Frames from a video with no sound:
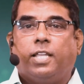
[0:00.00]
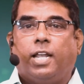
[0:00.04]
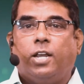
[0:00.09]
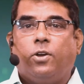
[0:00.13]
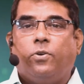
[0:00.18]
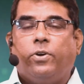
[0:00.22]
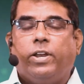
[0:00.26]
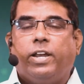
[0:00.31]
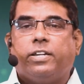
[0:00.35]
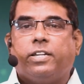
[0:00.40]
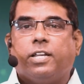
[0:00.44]

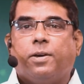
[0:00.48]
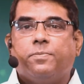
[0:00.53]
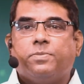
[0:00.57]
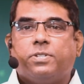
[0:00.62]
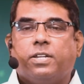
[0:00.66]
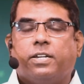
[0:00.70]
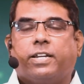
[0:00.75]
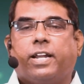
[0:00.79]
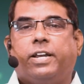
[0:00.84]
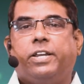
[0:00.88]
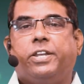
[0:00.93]
தன்னுடைய
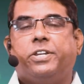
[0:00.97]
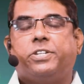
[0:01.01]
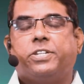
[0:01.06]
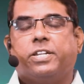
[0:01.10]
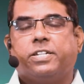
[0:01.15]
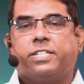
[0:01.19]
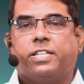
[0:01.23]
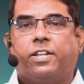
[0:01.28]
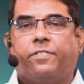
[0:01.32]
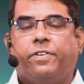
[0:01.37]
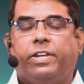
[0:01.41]
டேர்ம்ஸ் அண்ட்
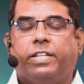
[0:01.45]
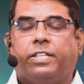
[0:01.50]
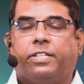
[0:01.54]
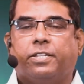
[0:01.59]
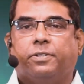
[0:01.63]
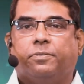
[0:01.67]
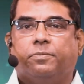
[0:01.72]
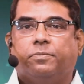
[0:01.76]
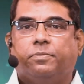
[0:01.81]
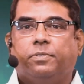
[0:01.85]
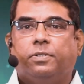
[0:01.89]
கண்டிஷன்ஸை
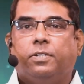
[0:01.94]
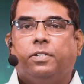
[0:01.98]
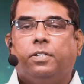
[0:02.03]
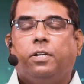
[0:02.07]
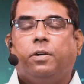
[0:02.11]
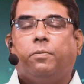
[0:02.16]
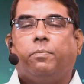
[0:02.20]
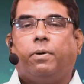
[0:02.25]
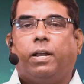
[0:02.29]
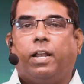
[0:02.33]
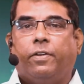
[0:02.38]
வைத்து
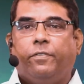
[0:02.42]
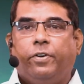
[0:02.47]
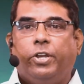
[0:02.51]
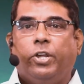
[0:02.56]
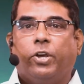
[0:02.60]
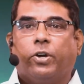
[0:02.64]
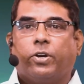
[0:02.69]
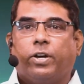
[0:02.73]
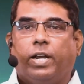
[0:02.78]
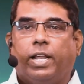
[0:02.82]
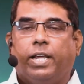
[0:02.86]
பல
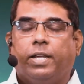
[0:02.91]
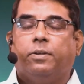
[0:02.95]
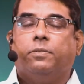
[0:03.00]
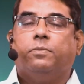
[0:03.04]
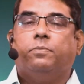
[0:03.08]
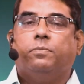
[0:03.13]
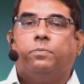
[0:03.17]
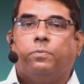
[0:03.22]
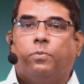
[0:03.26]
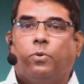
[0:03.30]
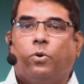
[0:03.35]
வீடியோக்களை
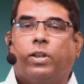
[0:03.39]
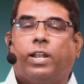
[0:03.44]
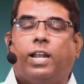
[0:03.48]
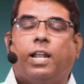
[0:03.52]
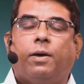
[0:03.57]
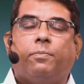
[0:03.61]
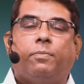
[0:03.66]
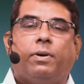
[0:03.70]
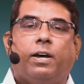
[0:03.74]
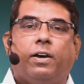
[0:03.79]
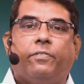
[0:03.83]

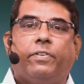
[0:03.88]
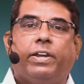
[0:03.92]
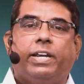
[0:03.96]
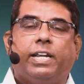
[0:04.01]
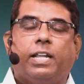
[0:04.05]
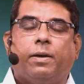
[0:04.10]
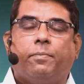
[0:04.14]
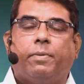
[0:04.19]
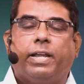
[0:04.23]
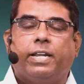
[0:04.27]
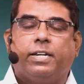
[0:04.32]
போடலாமா
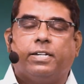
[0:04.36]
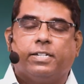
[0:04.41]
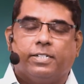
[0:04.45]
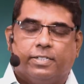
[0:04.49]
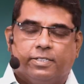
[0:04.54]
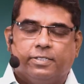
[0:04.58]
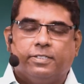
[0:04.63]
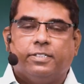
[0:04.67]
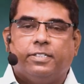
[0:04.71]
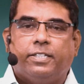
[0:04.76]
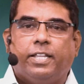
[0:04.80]
வேண்டாமா
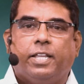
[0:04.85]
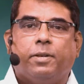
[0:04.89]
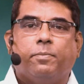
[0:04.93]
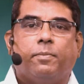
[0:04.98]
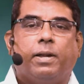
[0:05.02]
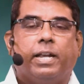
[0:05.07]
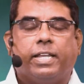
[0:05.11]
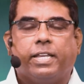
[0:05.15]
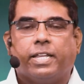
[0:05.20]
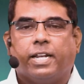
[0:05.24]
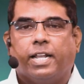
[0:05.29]
என்று
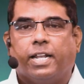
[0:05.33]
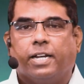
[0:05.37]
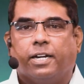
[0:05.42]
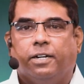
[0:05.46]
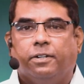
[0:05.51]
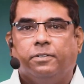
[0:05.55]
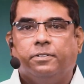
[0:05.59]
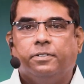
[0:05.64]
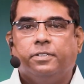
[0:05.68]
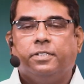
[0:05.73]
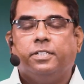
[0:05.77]

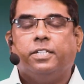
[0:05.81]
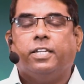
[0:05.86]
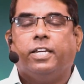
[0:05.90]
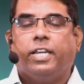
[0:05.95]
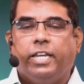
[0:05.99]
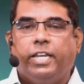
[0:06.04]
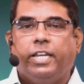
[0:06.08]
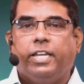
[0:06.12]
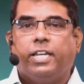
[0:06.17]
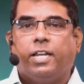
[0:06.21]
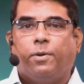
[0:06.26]
தீர்மானிக்கிறார்கள்
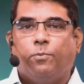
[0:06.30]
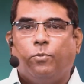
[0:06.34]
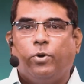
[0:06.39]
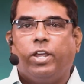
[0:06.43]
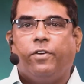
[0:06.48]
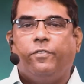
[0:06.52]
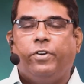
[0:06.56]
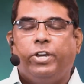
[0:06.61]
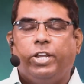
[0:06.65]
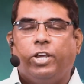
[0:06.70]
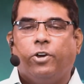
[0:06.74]
இனி
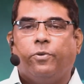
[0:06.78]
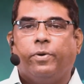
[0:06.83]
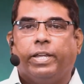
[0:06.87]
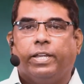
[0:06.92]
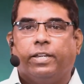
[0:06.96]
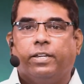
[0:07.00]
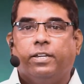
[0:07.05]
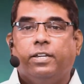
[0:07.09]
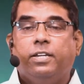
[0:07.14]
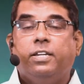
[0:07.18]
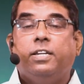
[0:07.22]
நம்முடைய
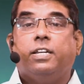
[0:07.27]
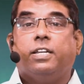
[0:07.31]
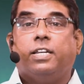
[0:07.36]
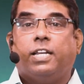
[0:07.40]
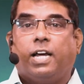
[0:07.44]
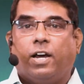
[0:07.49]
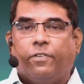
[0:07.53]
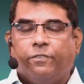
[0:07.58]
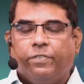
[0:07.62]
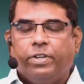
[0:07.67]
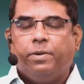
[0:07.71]
வீடியோவை
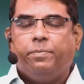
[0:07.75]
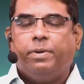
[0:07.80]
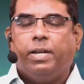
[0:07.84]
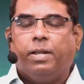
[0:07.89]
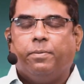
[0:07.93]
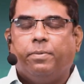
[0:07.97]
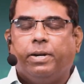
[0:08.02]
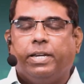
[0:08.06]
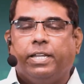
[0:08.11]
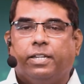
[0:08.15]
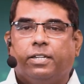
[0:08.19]
நாம்
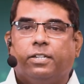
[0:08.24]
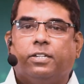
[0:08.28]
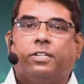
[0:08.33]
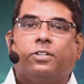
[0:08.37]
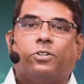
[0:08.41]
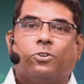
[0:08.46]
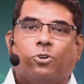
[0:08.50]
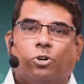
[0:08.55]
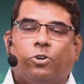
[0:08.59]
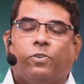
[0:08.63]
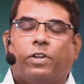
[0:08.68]
விரும்பினபடி
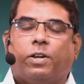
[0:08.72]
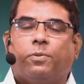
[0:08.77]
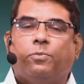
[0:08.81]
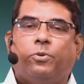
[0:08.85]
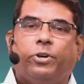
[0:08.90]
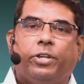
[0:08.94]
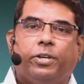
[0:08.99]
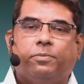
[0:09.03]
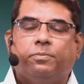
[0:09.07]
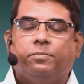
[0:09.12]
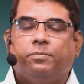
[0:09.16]
கொண்டு வர
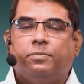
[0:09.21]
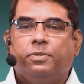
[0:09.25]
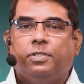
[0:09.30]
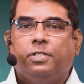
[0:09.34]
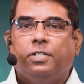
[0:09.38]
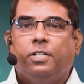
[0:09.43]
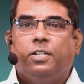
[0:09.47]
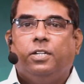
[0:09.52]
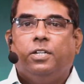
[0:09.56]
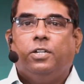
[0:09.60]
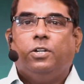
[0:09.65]
முடியும்
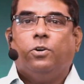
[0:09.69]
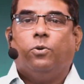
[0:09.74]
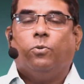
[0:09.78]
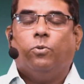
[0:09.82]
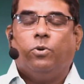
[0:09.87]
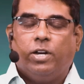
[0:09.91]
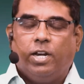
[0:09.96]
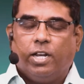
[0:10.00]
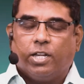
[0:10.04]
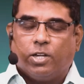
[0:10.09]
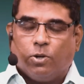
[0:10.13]

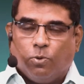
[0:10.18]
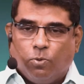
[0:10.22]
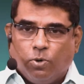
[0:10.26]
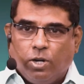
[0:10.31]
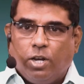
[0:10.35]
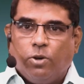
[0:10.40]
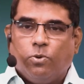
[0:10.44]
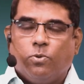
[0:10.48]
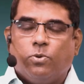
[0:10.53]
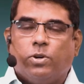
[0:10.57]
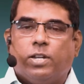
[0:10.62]
உங்களுக்கு
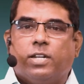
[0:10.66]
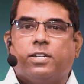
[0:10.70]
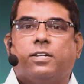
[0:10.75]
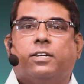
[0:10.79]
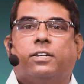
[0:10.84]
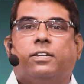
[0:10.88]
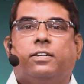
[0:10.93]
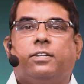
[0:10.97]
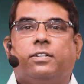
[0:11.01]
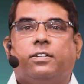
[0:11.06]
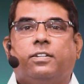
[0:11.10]

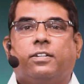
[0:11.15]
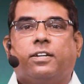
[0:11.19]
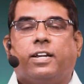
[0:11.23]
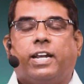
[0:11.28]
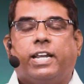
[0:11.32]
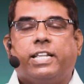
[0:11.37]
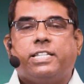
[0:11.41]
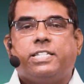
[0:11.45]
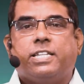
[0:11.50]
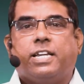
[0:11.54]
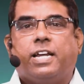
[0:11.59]
உடனுக்குடன்
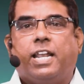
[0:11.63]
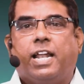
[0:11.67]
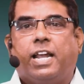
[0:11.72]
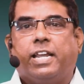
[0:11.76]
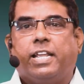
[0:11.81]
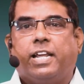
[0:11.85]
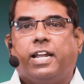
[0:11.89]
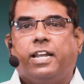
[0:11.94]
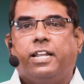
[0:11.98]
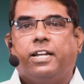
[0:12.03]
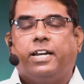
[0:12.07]
கடைசி கால
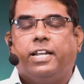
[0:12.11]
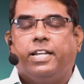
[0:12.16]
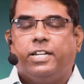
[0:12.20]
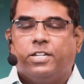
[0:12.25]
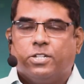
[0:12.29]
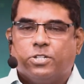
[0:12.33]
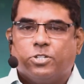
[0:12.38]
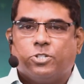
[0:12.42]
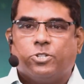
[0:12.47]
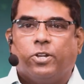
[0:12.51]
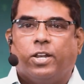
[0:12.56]
அடையாளங்களை
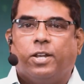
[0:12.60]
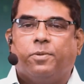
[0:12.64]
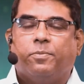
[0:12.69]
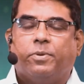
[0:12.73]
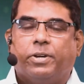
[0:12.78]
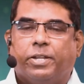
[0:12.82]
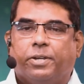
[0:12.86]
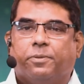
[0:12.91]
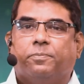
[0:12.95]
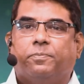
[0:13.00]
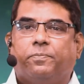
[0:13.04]
சொல்ல
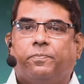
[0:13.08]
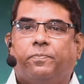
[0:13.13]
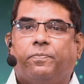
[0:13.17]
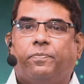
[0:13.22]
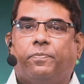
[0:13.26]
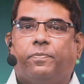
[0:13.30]
முடியும்